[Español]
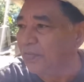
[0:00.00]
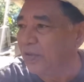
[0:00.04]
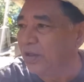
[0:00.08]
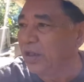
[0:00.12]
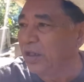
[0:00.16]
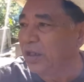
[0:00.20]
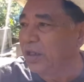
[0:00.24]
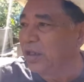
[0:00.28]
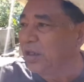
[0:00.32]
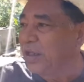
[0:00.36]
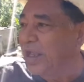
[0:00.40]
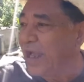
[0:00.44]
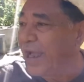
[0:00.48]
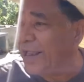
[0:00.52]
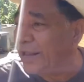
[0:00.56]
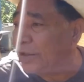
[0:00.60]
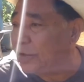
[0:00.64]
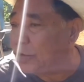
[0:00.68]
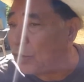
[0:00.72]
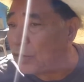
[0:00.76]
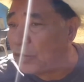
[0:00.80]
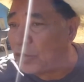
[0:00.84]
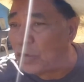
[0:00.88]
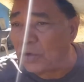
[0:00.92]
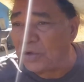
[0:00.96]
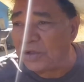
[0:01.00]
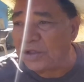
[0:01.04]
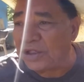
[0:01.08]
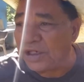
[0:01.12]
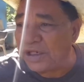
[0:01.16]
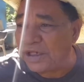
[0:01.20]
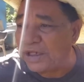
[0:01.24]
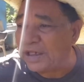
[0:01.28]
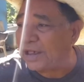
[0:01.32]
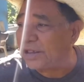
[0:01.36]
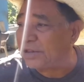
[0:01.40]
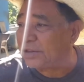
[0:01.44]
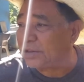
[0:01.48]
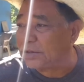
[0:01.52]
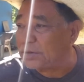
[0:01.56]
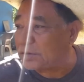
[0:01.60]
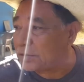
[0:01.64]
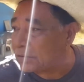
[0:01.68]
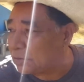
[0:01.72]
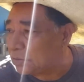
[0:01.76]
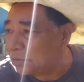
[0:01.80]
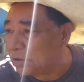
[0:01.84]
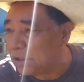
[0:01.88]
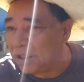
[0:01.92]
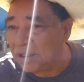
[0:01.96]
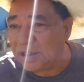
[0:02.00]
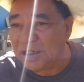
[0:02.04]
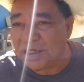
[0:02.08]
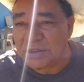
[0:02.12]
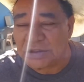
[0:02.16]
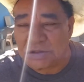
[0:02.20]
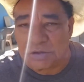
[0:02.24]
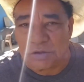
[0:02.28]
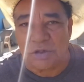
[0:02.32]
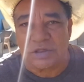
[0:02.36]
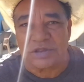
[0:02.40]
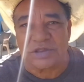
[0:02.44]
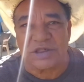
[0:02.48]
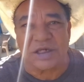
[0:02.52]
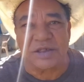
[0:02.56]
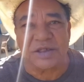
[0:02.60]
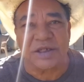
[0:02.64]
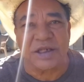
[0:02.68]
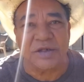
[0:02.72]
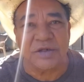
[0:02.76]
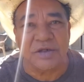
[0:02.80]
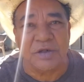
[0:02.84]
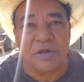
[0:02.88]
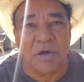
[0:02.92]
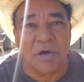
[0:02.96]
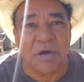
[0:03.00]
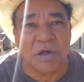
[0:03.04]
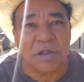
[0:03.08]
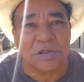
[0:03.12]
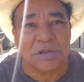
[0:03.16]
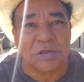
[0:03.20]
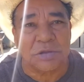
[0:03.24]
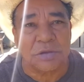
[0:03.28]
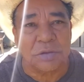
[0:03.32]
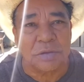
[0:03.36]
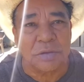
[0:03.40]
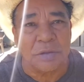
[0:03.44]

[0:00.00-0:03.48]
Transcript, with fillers: y anda unos días en las cosas de Dios,